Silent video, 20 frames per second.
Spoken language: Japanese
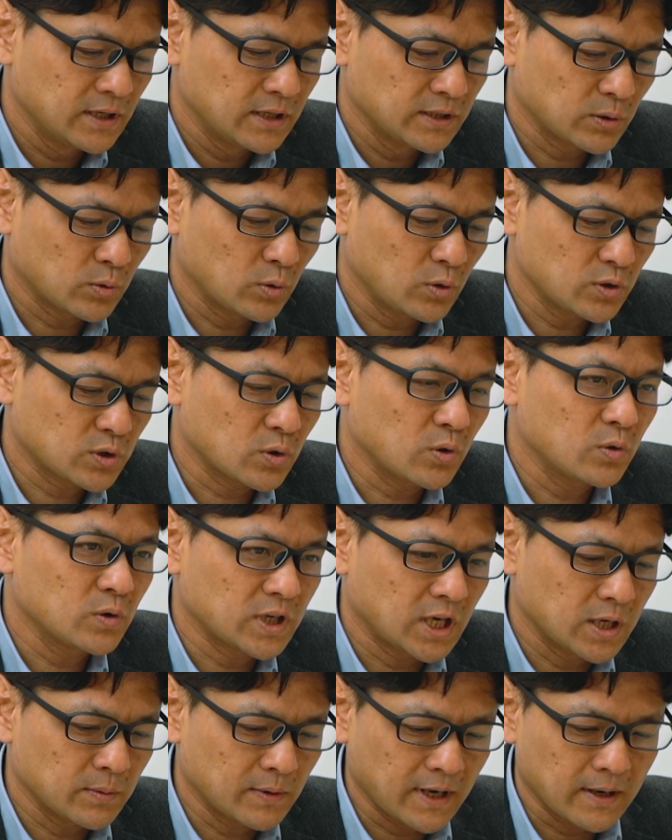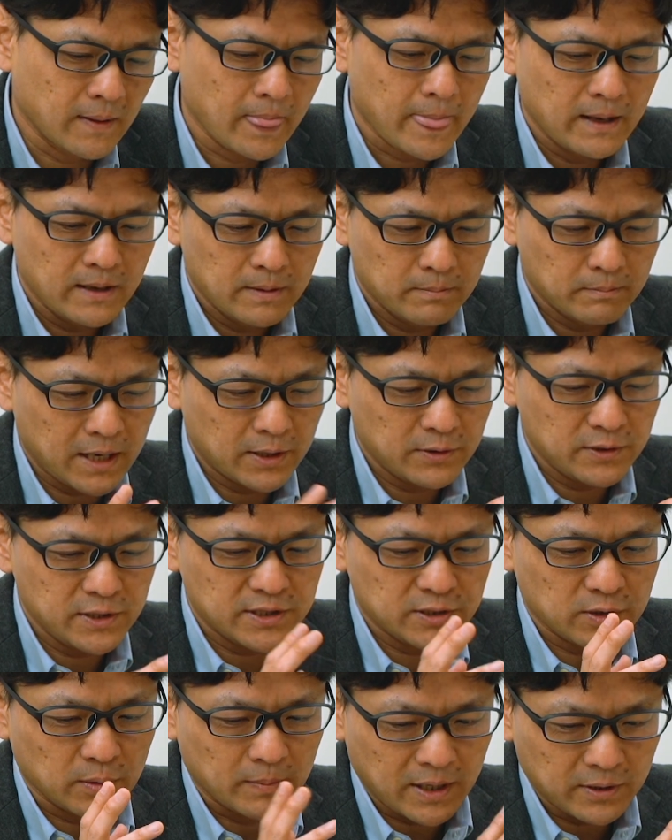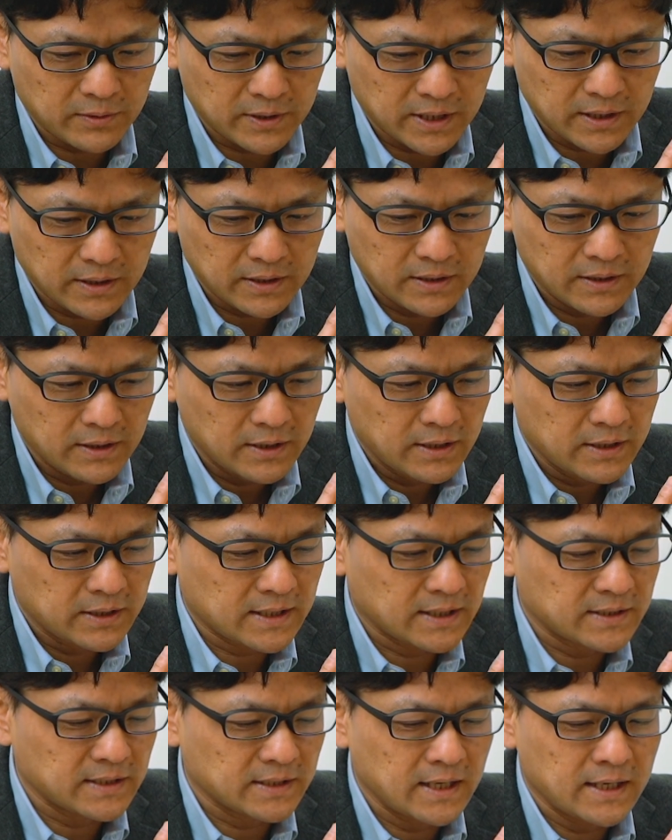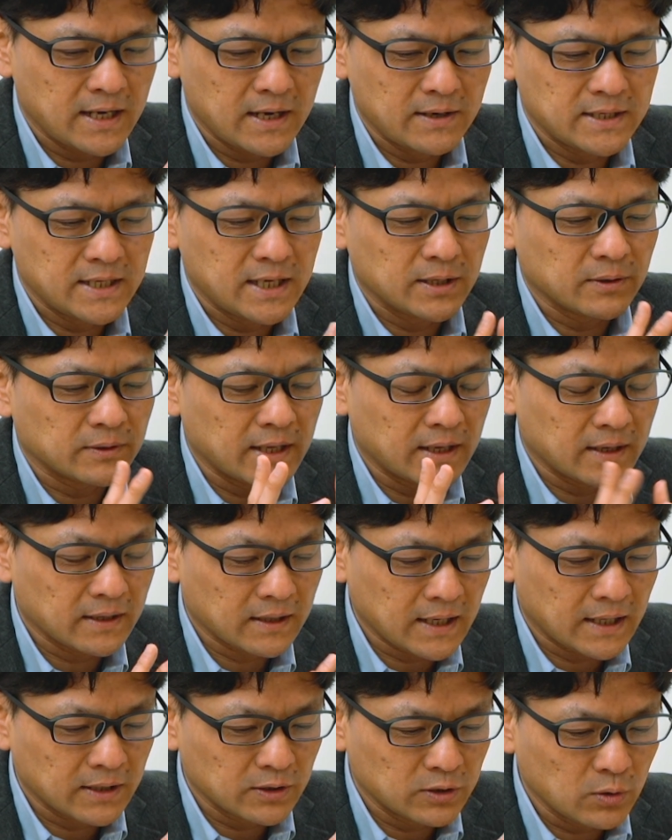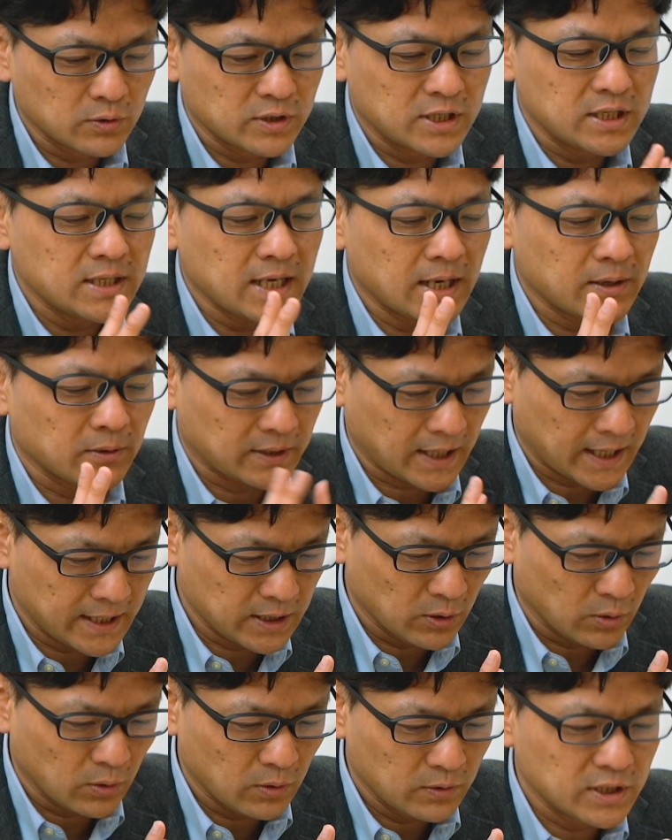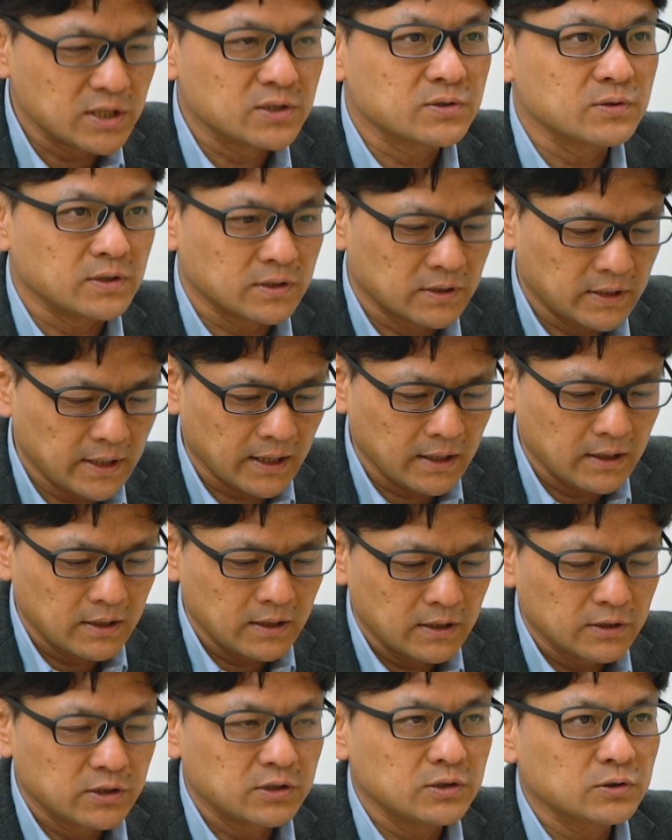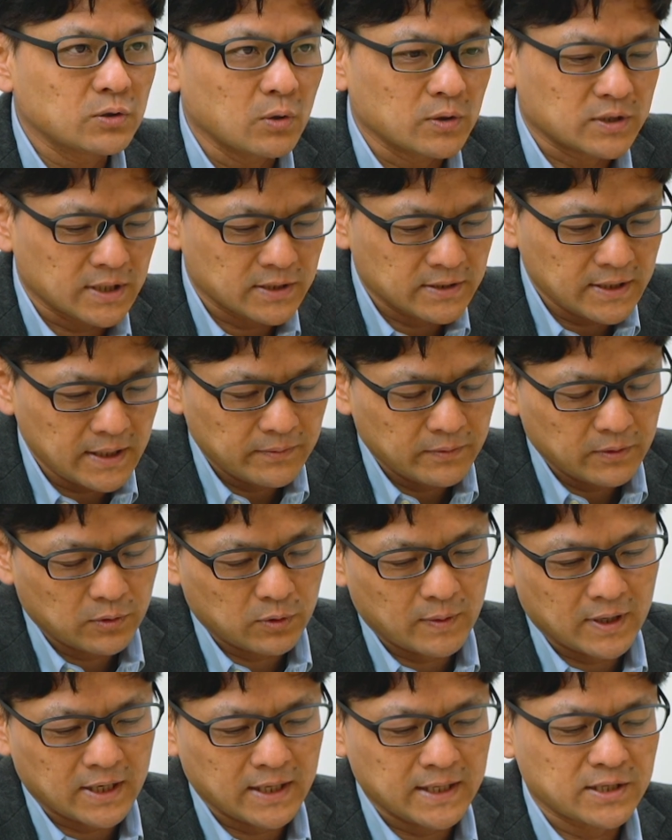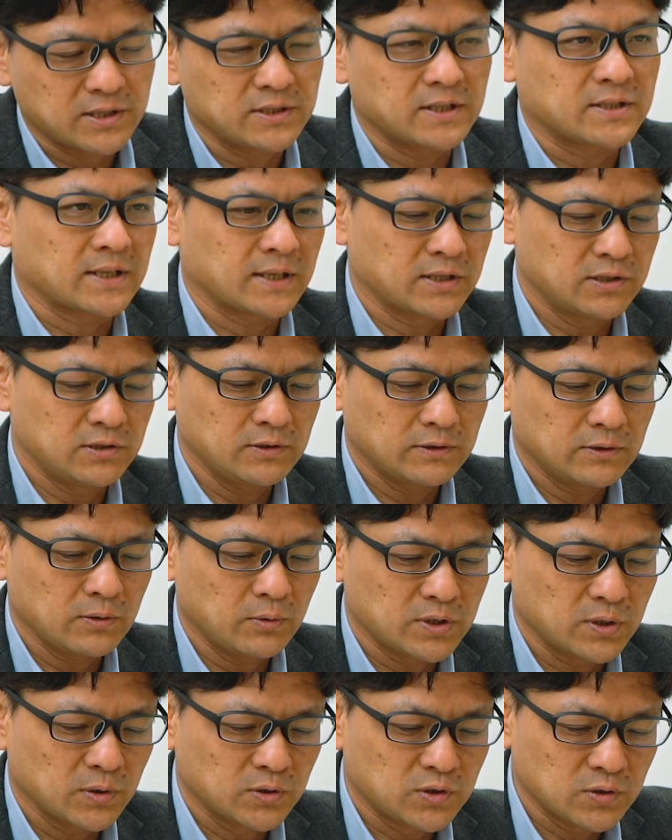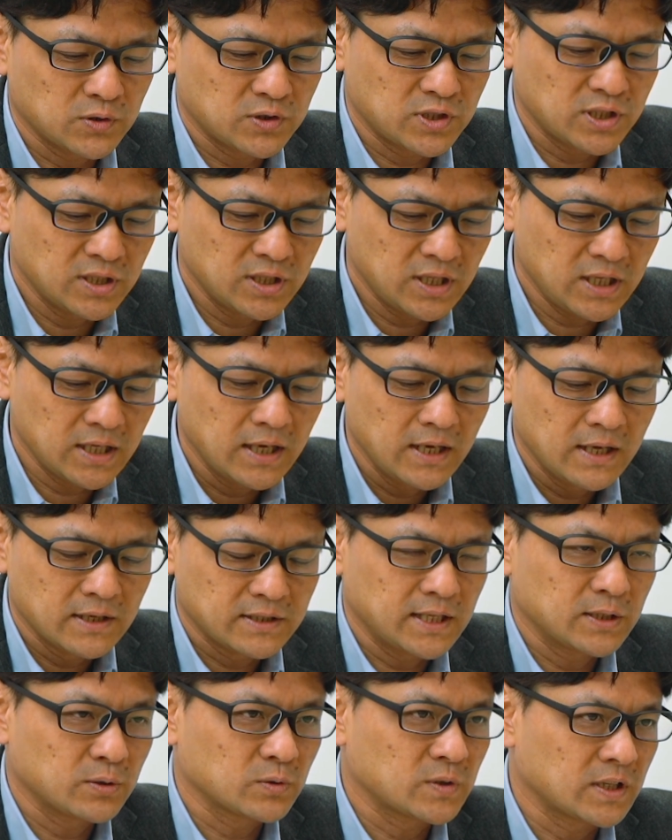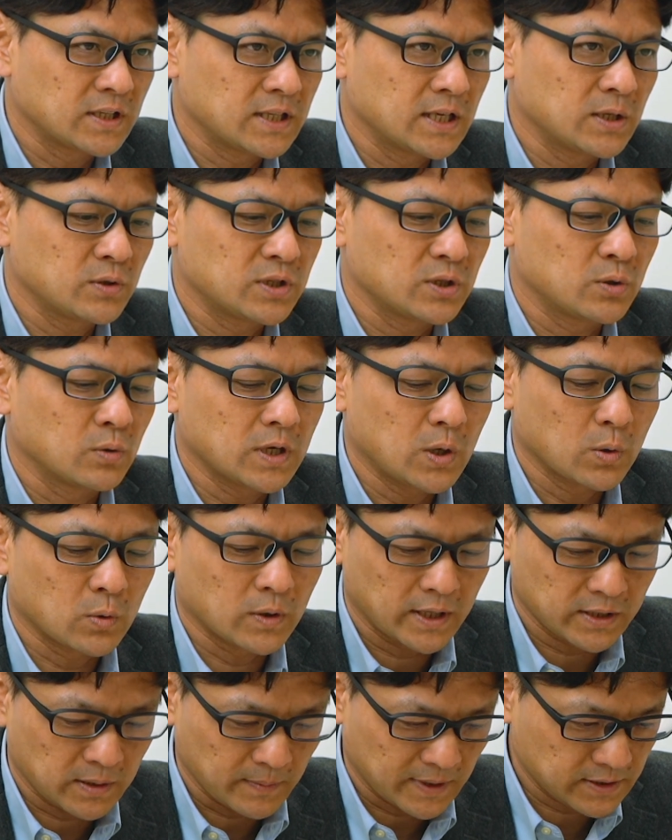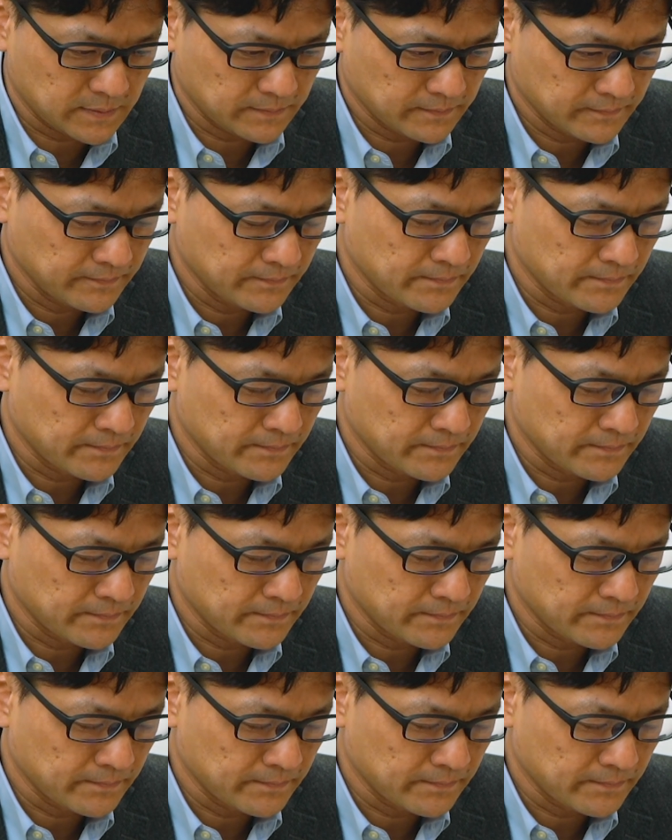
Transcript: で、このうち今回は、まるいちとまるに、非化石エネルギーへの転換と ディーアール の対応について、給湯器ですね。これ分かりやすいですが、給湯器を中心に制度設計の議論が行われています。